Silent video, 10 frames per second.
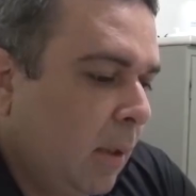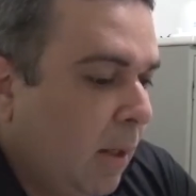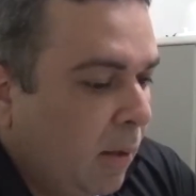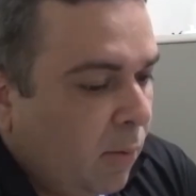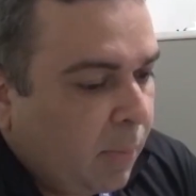
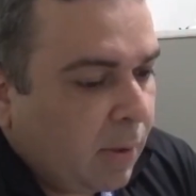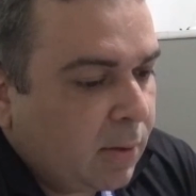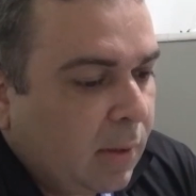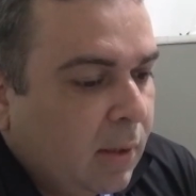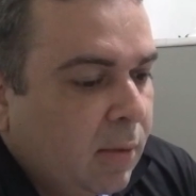Danilo
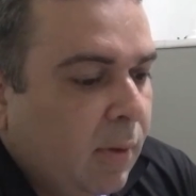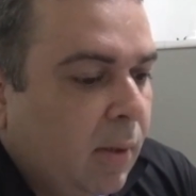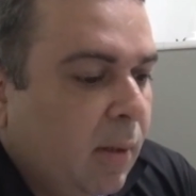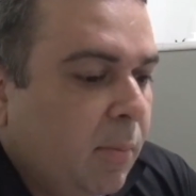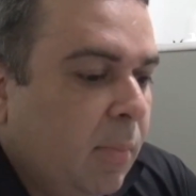Lemos,
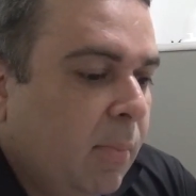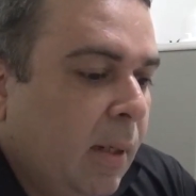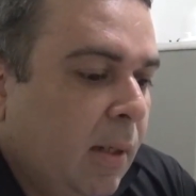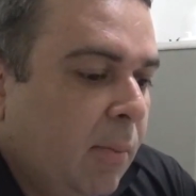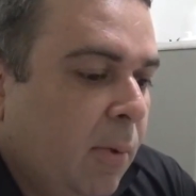líder de
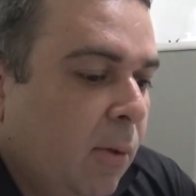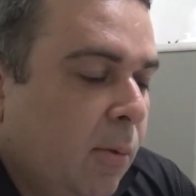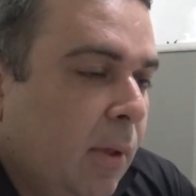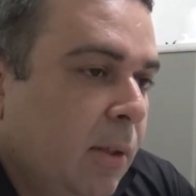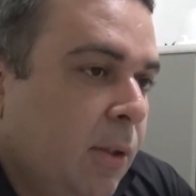obras e
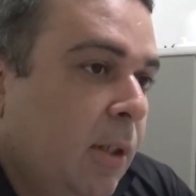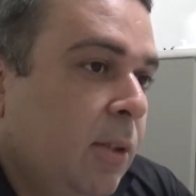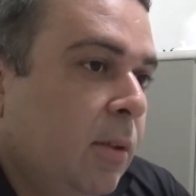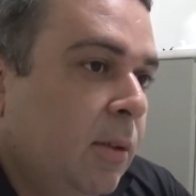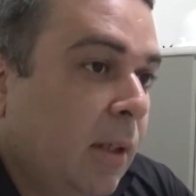manutenção
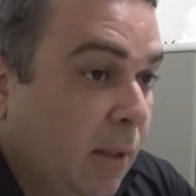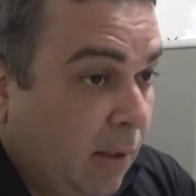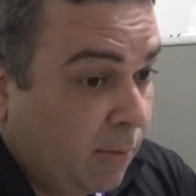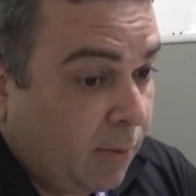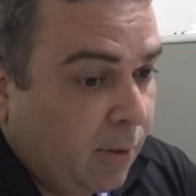da
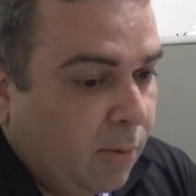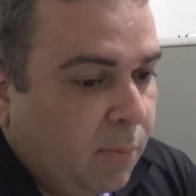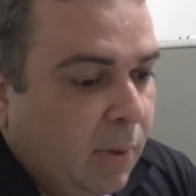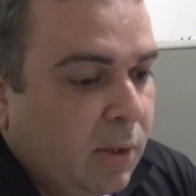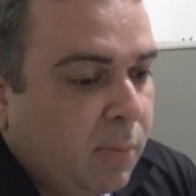Equatorial,
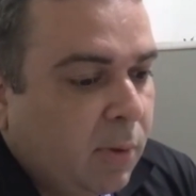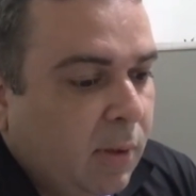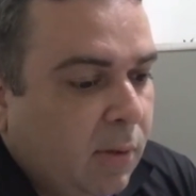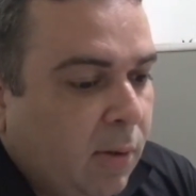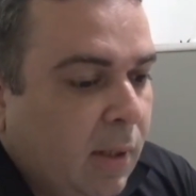
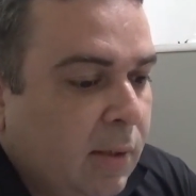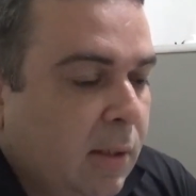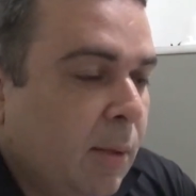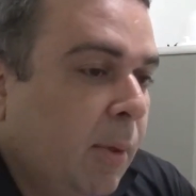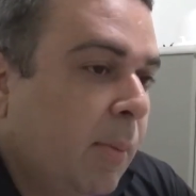destaca que
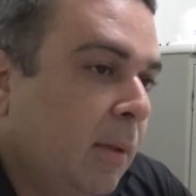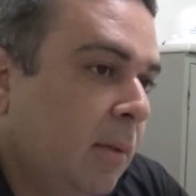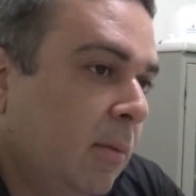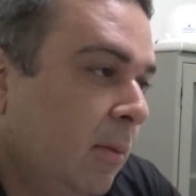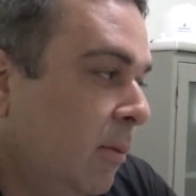no município de